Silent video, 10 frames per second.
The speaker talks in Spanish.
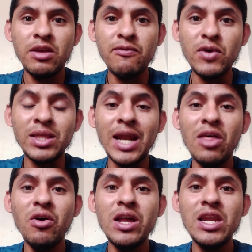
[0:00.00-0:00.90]

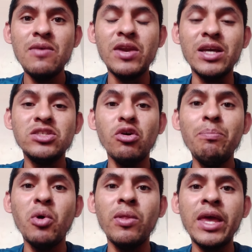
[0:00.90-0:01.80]
infiltrados en libre, se
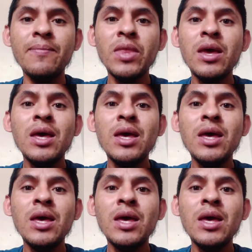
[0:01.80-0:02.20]
oponen,